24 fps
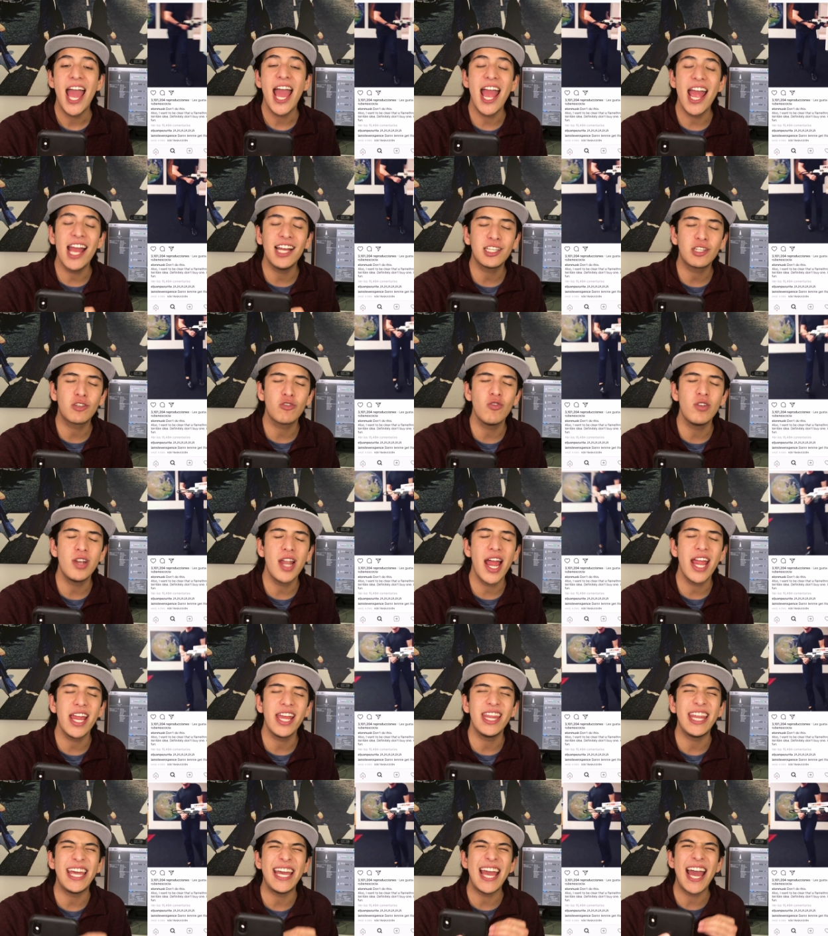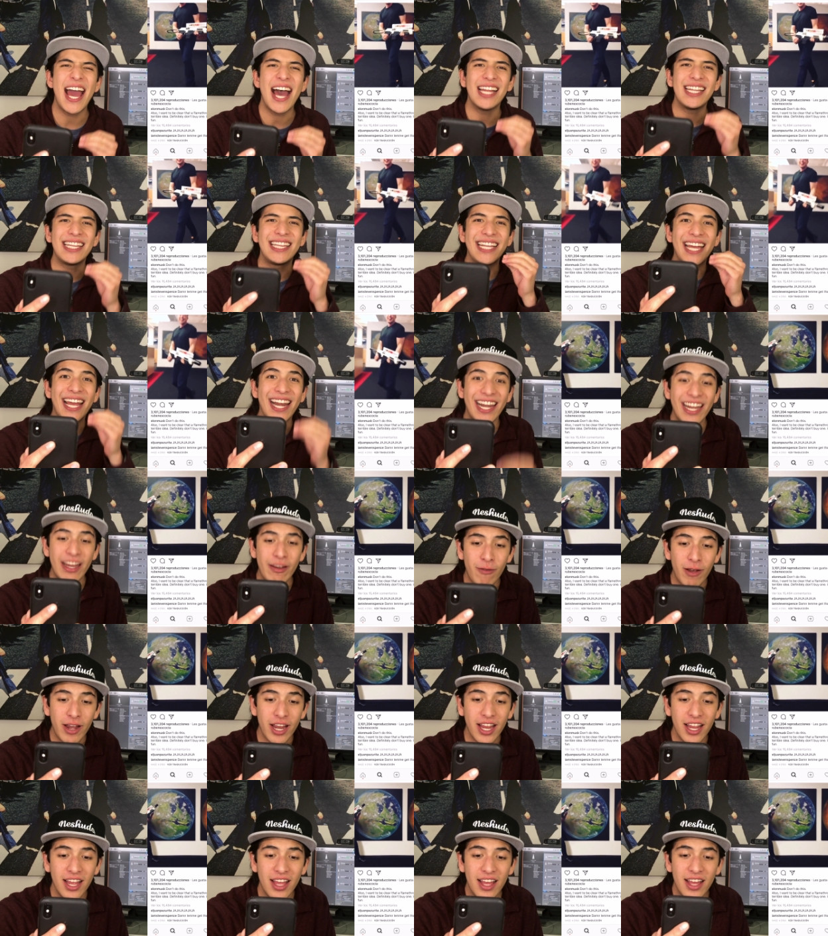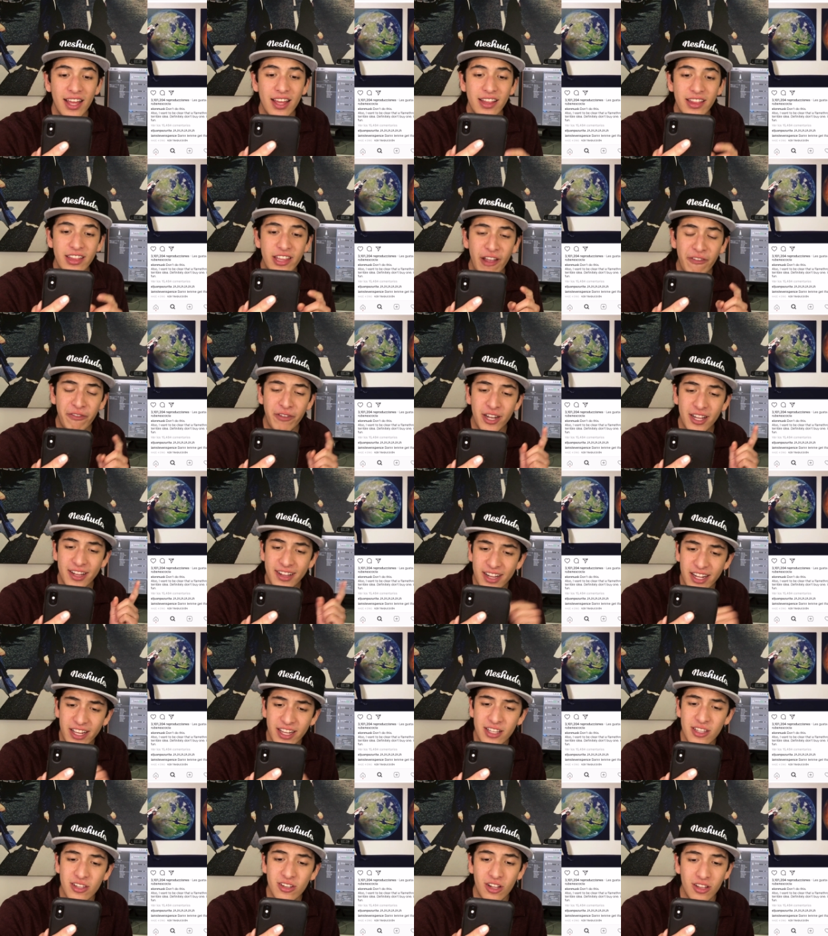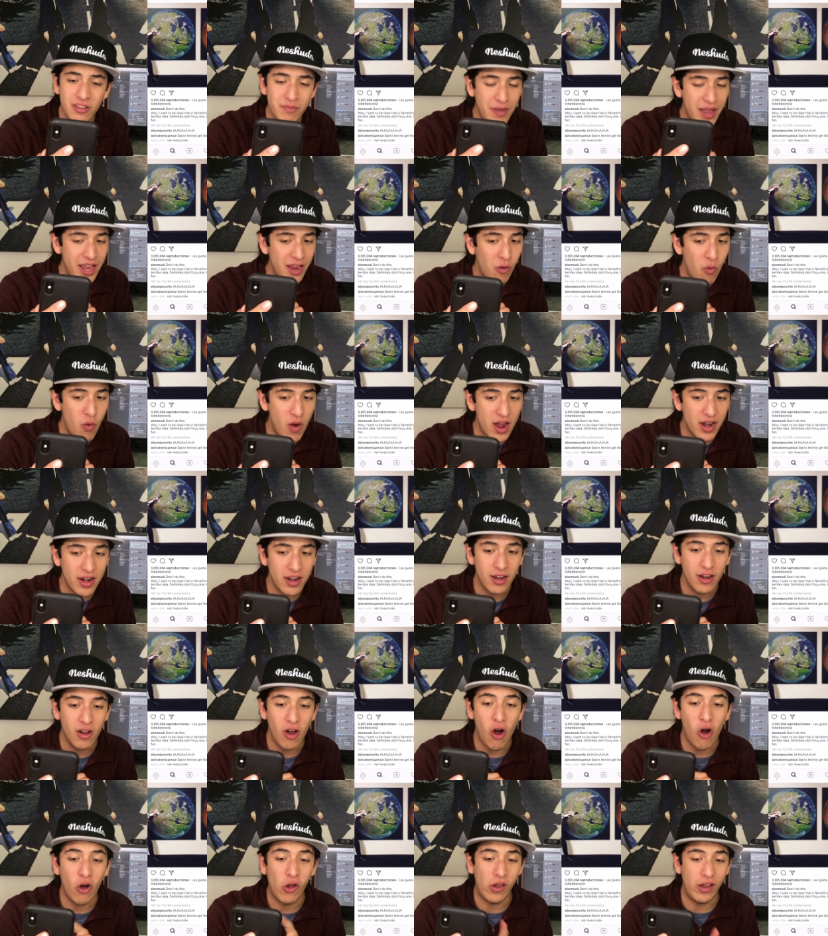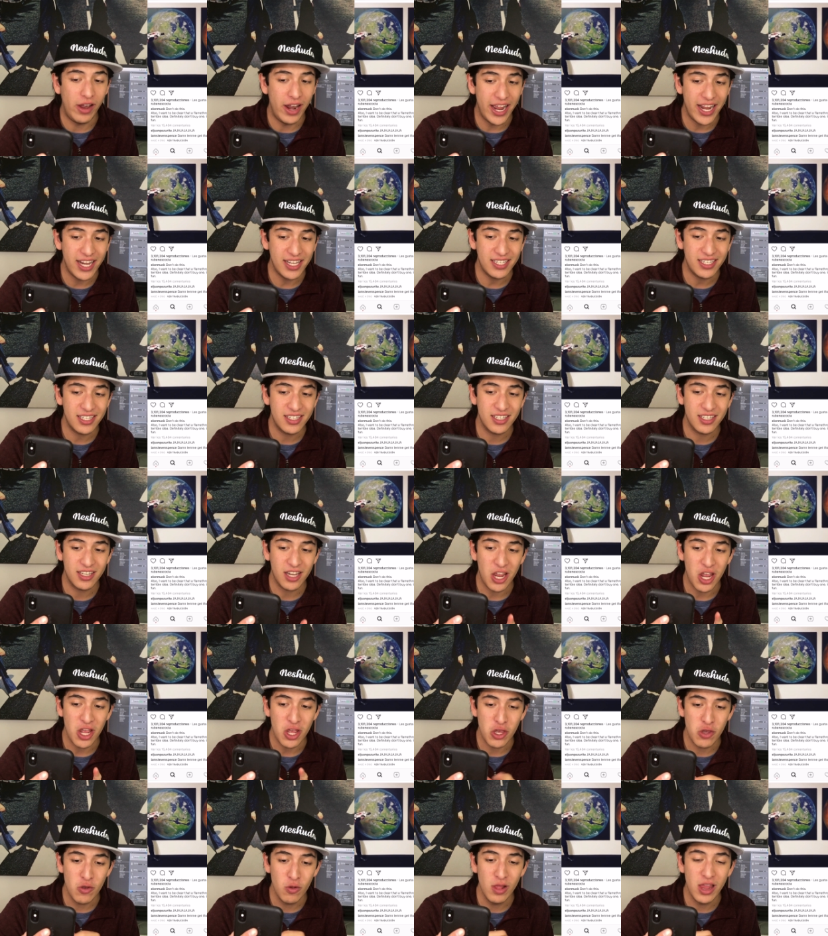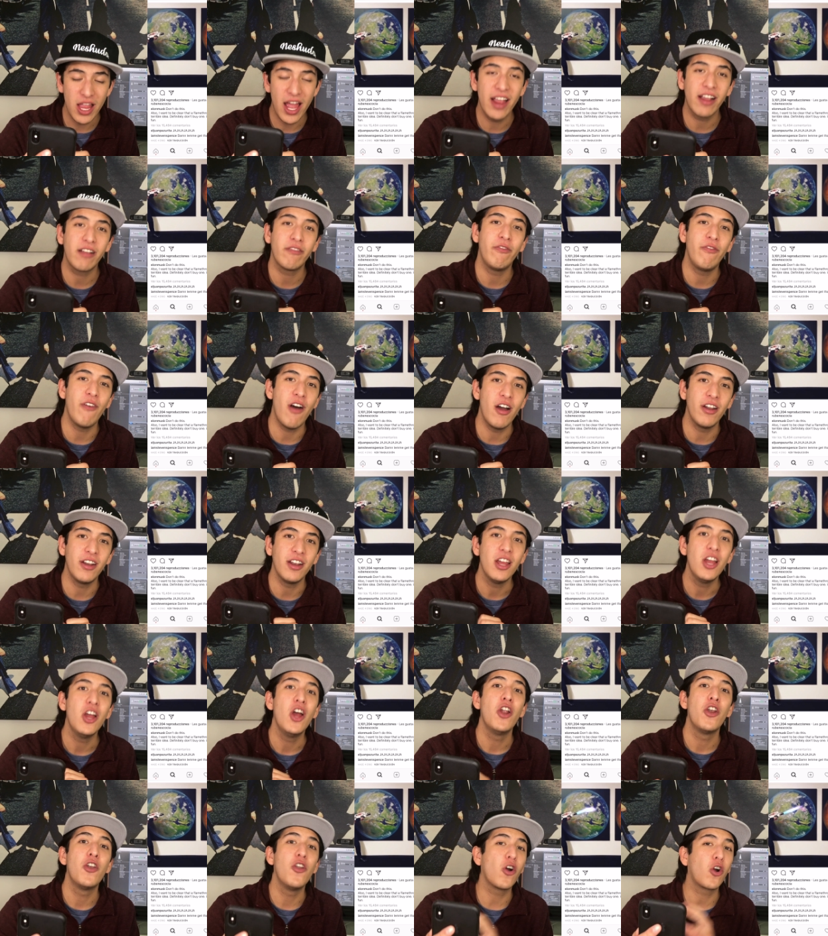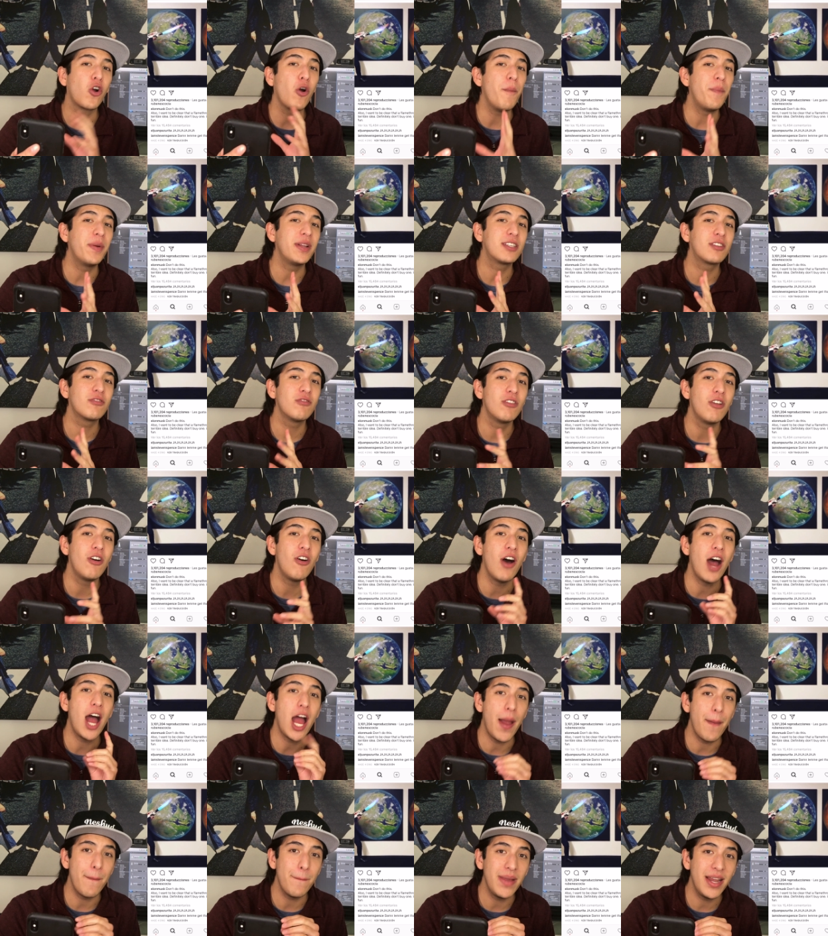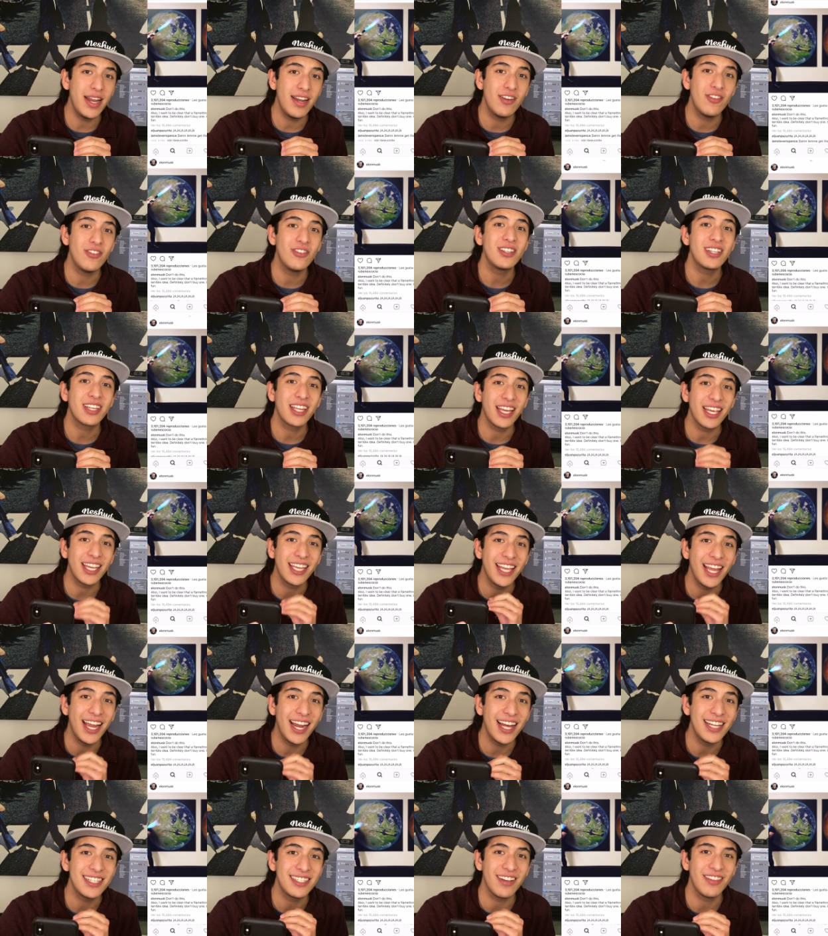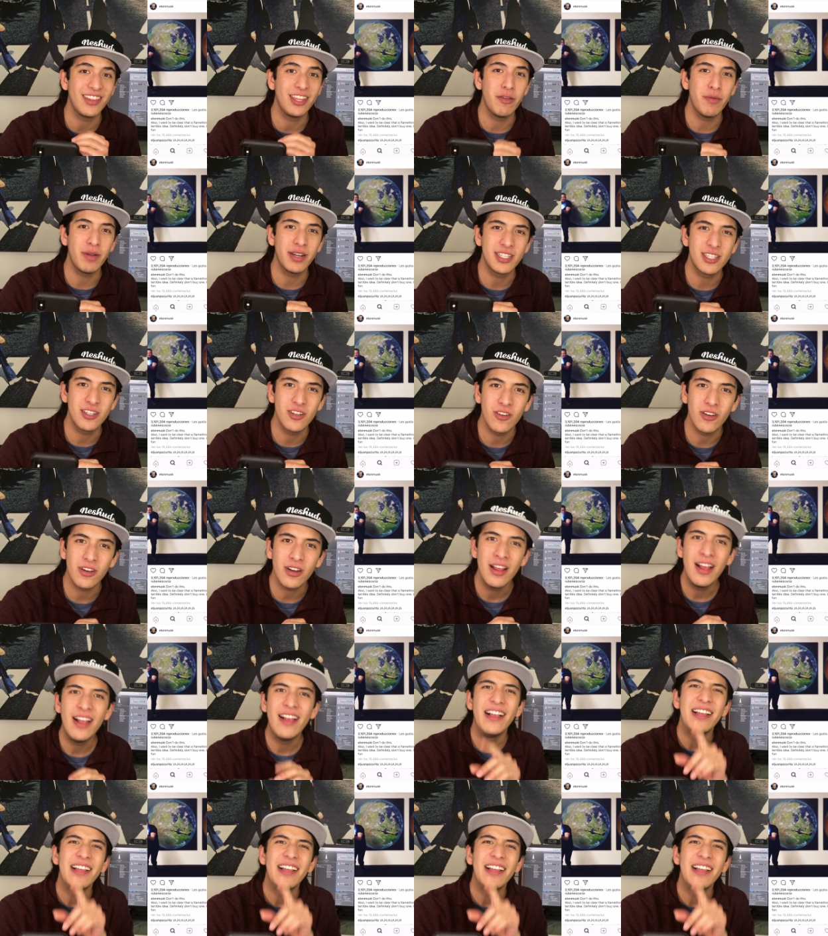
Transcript: Es una idea terrible. Definitely don't buy one, unless You Like Fun. No compres uno a menos que quieras diversión.